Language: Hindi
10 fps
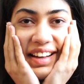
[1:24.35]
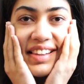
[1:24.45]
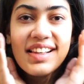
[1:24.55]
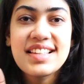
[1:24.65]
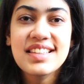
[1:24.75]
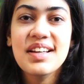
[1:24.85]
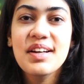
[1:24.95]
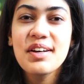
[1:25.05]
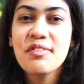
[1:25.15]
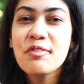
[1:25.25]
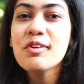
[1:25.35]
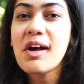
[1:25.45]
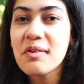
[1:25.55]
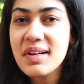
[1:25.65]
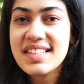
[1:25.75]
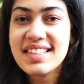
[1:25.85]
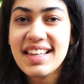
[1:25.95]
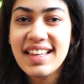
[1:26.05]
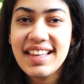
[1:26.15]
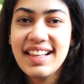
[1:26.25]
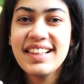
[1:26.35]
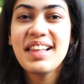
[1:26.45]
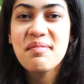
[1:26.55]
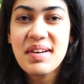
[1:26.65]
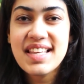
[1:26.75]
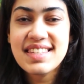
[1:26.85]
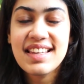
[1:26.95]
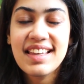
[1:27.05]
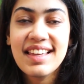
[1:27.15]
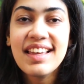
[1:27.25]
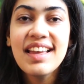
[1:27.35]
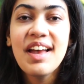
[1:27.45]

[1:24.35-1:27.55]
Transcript: हल्का सा फूला हुआ सा है लंबा सा है